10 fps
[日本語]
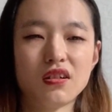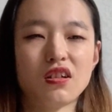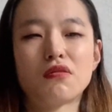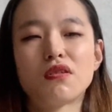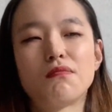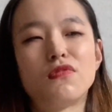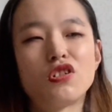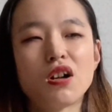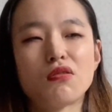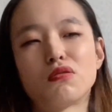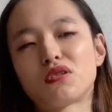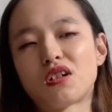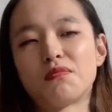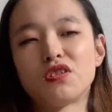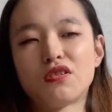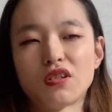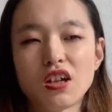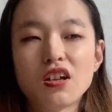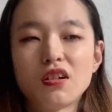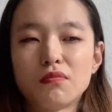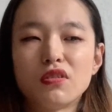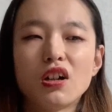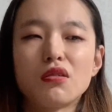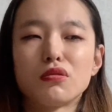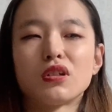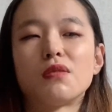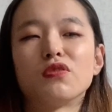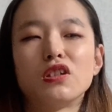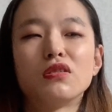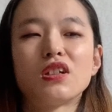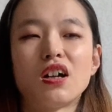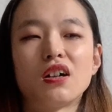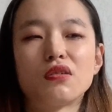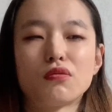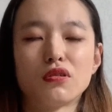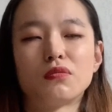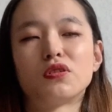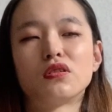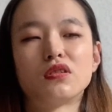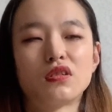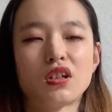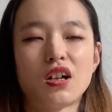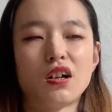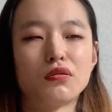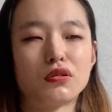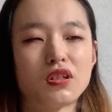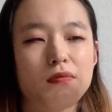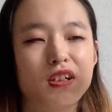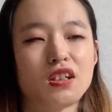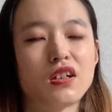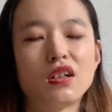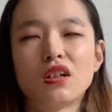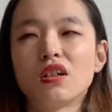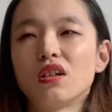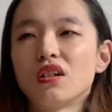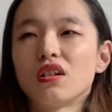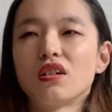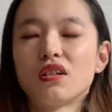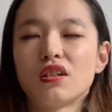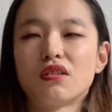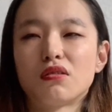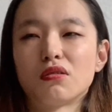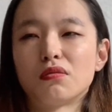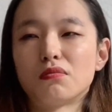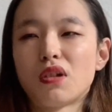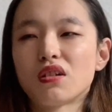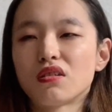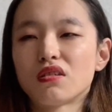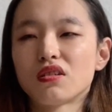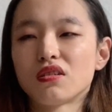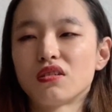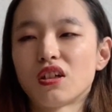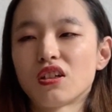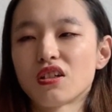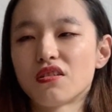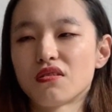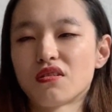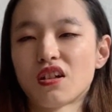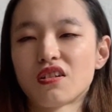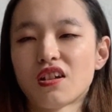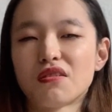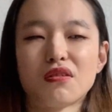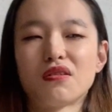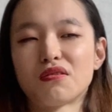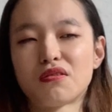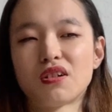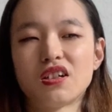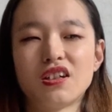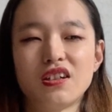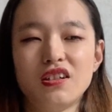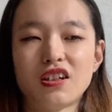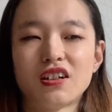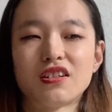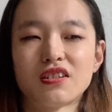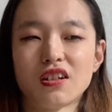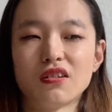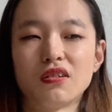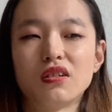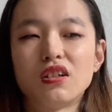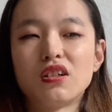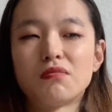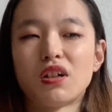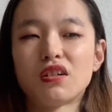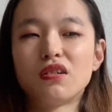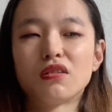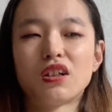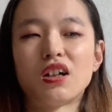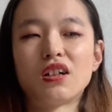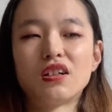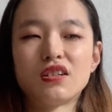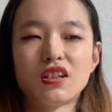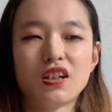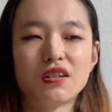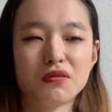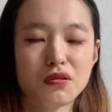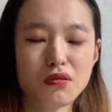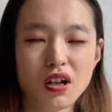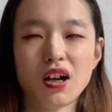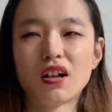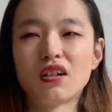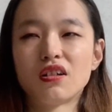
でこれ盲学校とかも一緒ね盲学校とかもいろんな子供から大人までえっとマックス70何歳とかの人がいたんですけど、まあ、いろんな世代の人が